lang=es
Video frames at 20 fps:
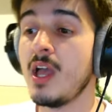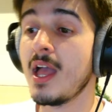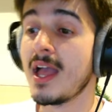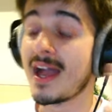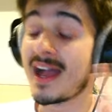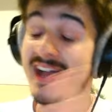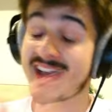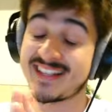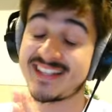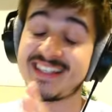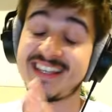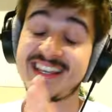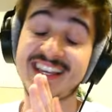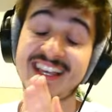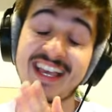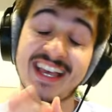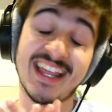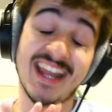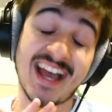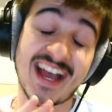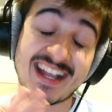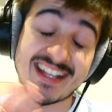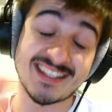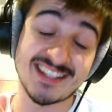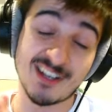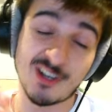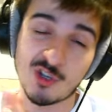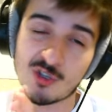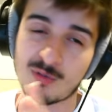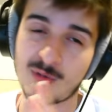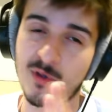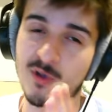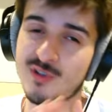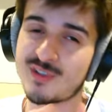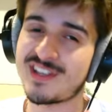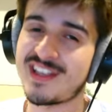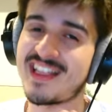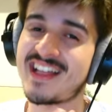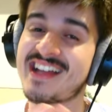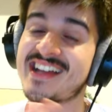Así que nada chicos,
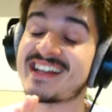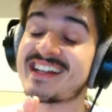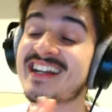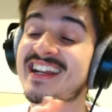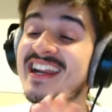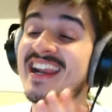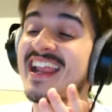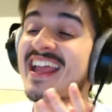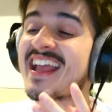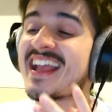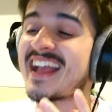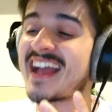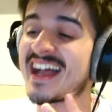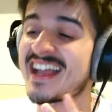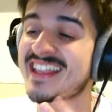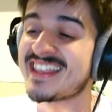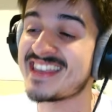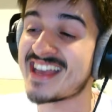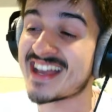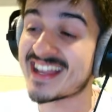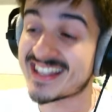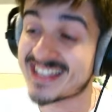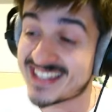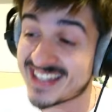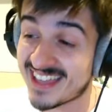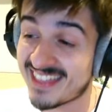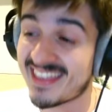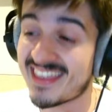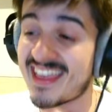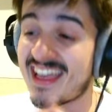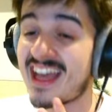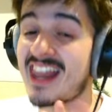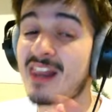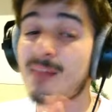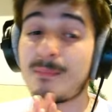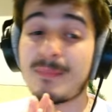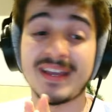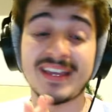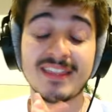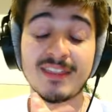vamos a darle caña ya de ya
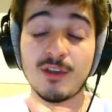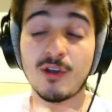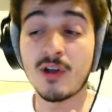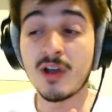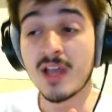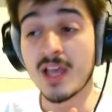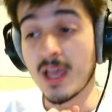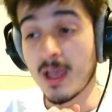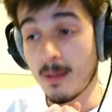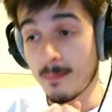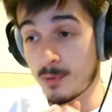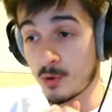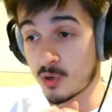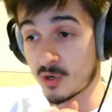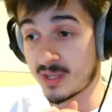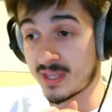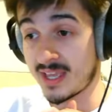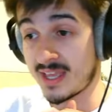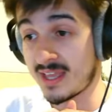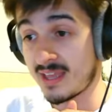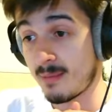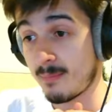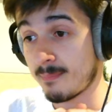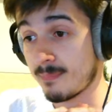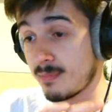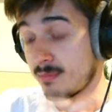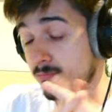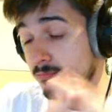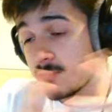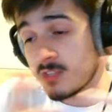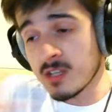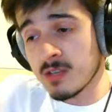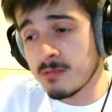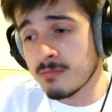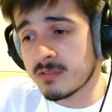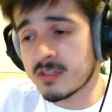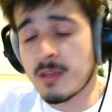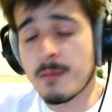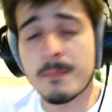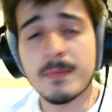al vídeo porque sí,
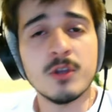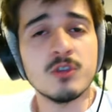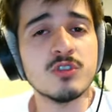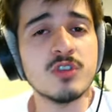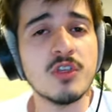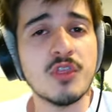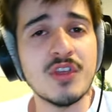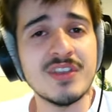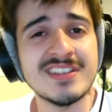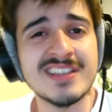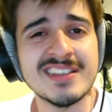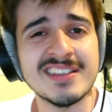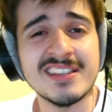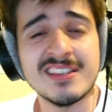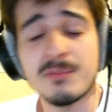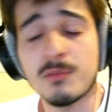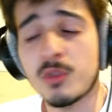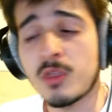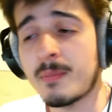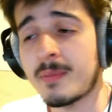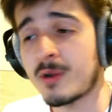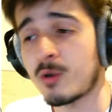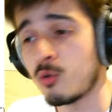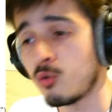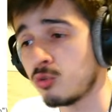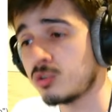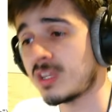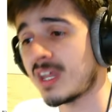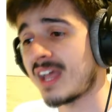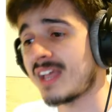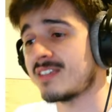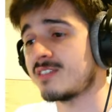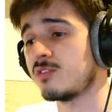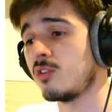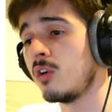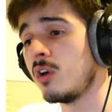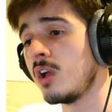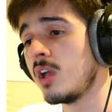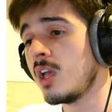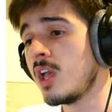siempre os hacéis este tipo de preguntas,
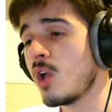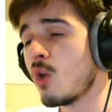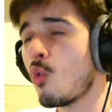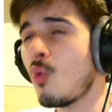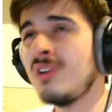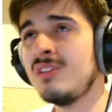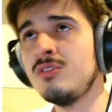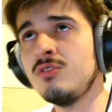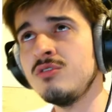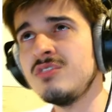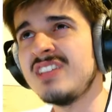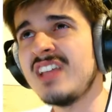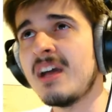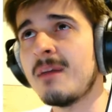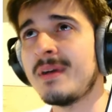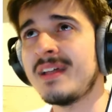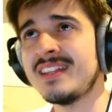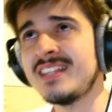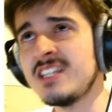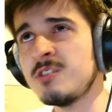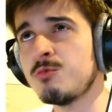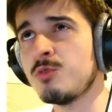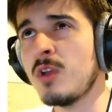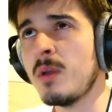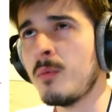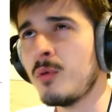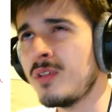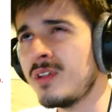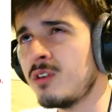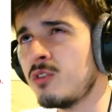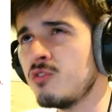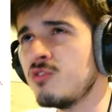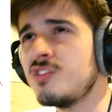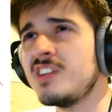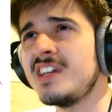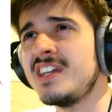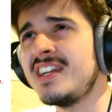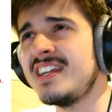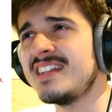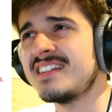¿no? ¿Cuántos diamantes voy a poder
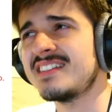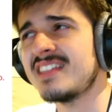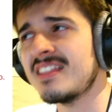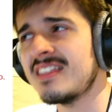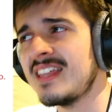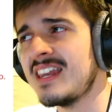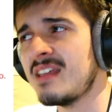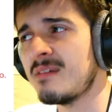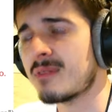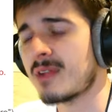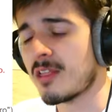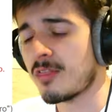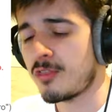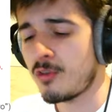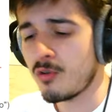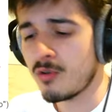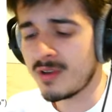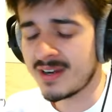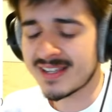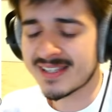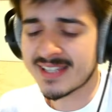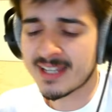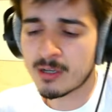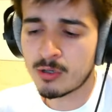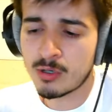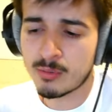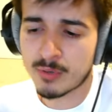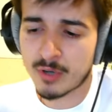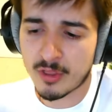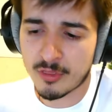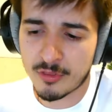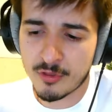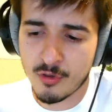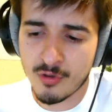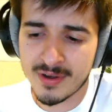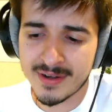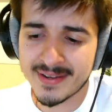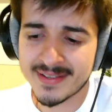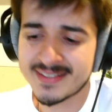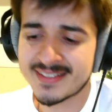conseguir en esta celebración, en esta
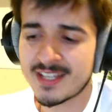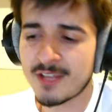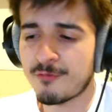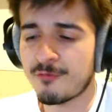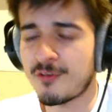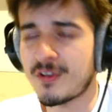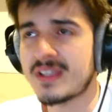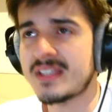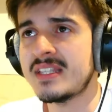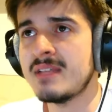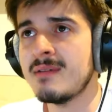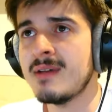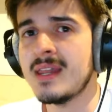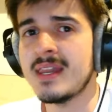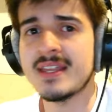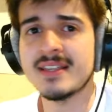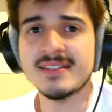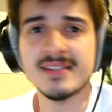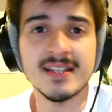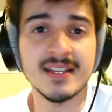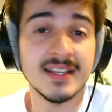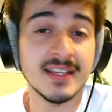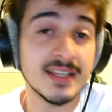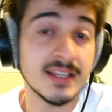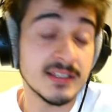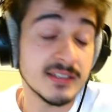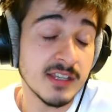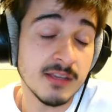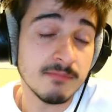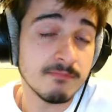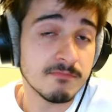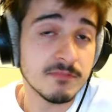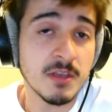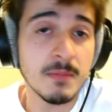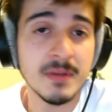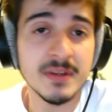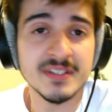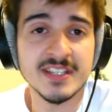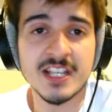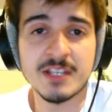colaboración, en este festival? Eh, sí,
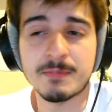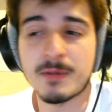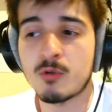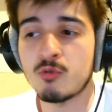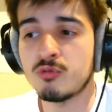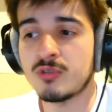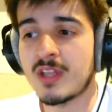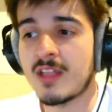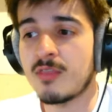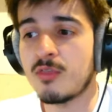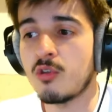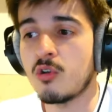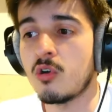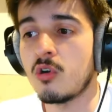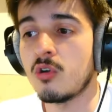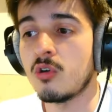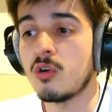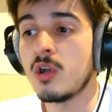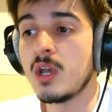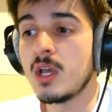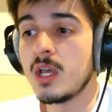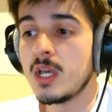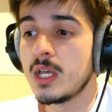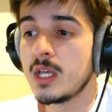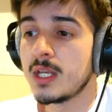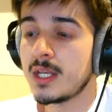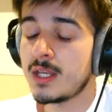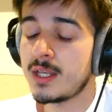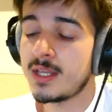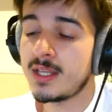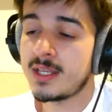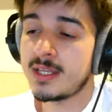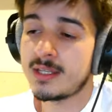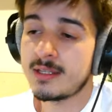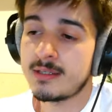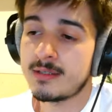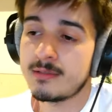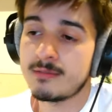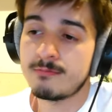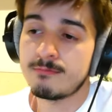siempre estáis preguntando
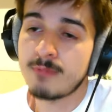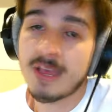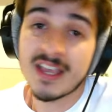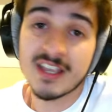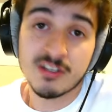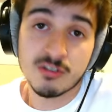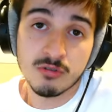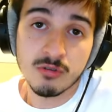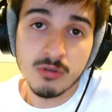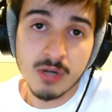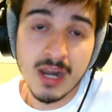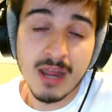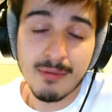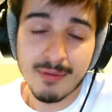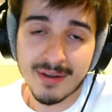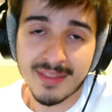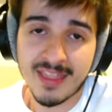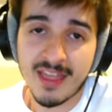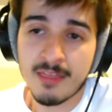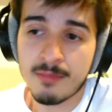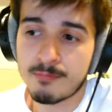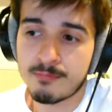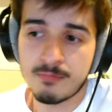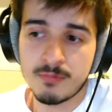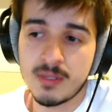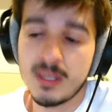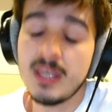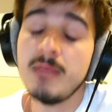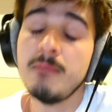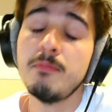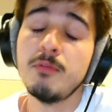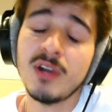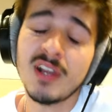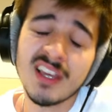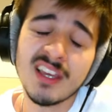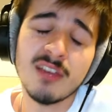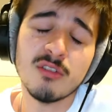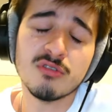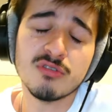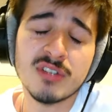eh, eso, la verdad. Y por
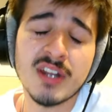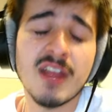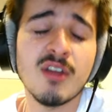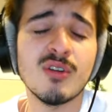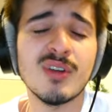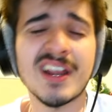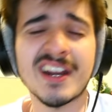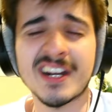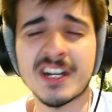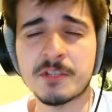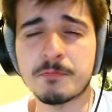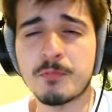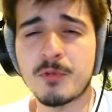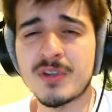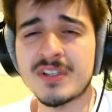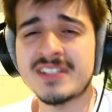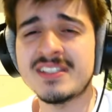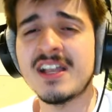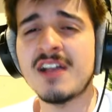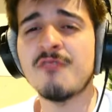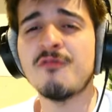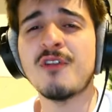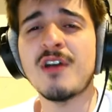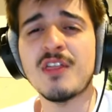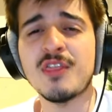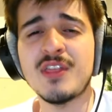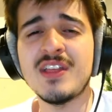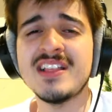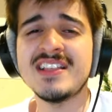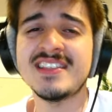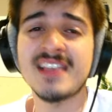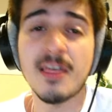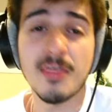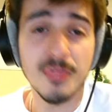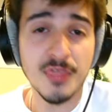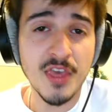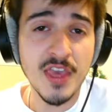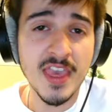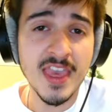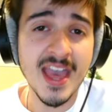aquí os traigo la respuesta fácil,
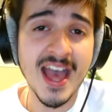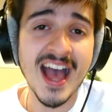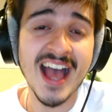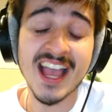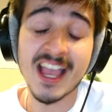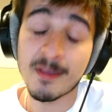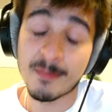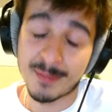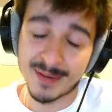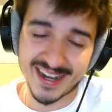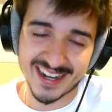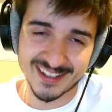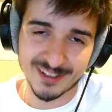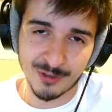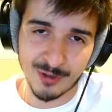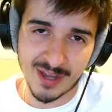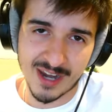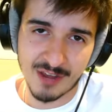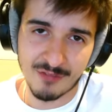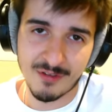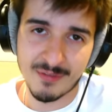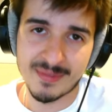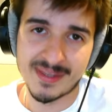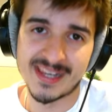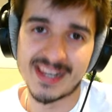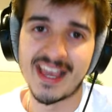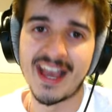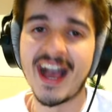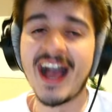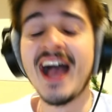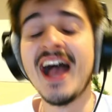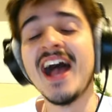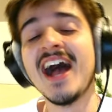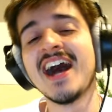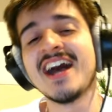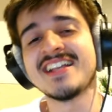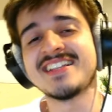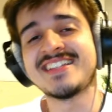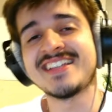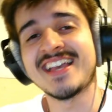sencilla y para toda la familia.
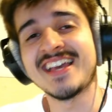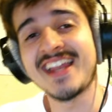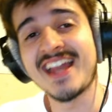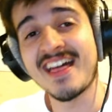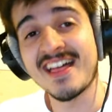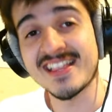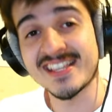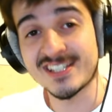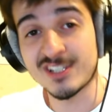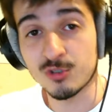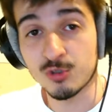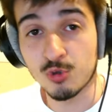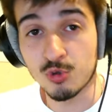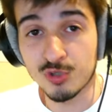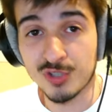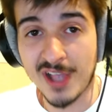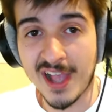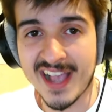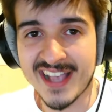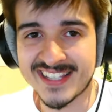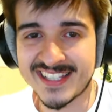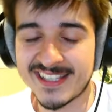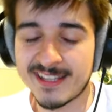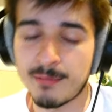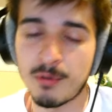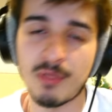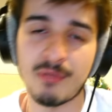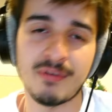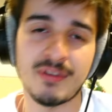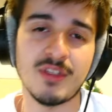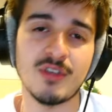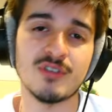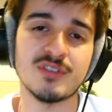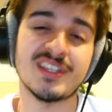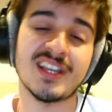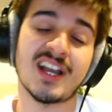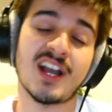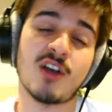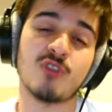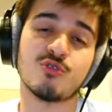Así que nada, si os gustan este tipo de vídeos,
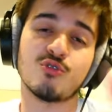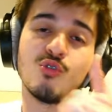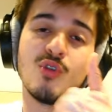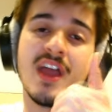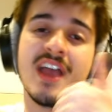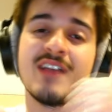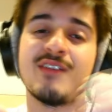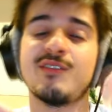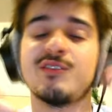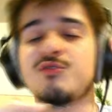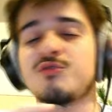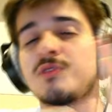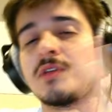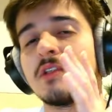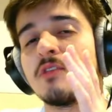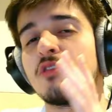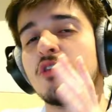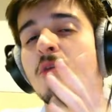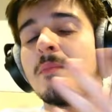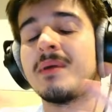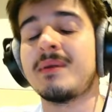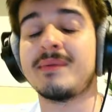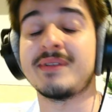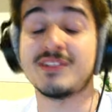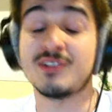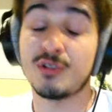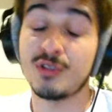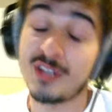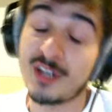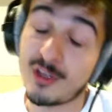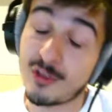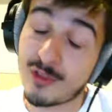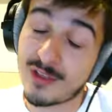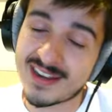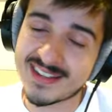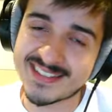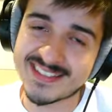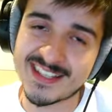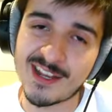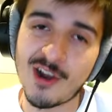dejaos un like y una suscripción para más contenido del
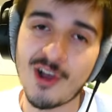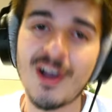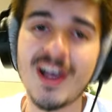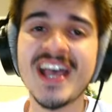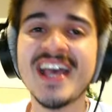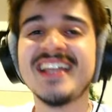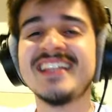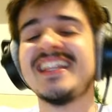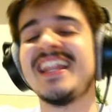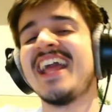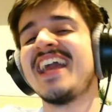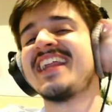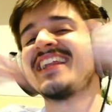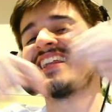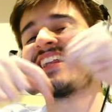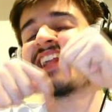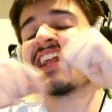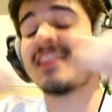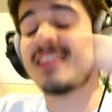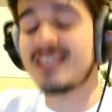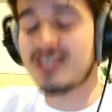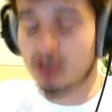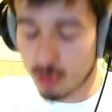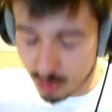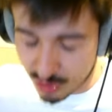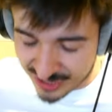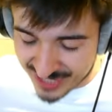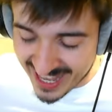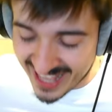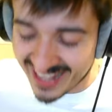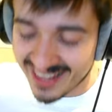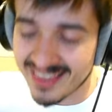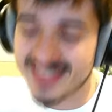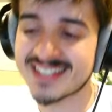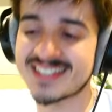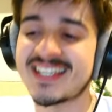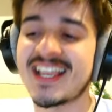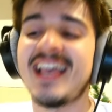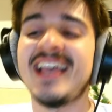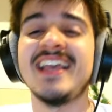estilo. Tenéis redes
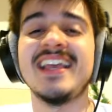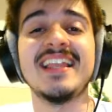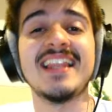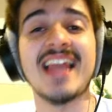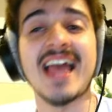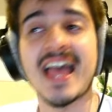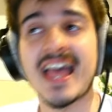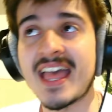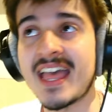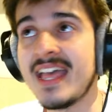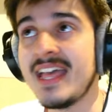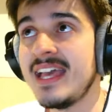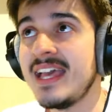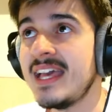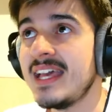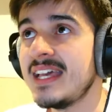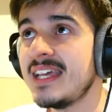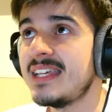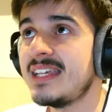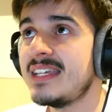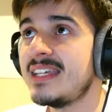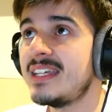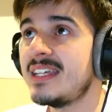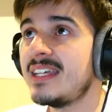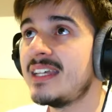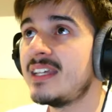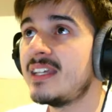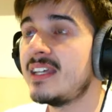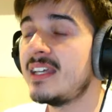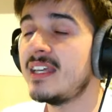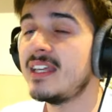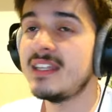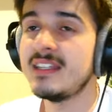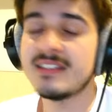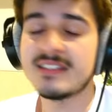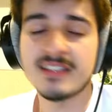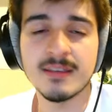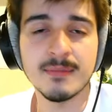sociales y... Le y, se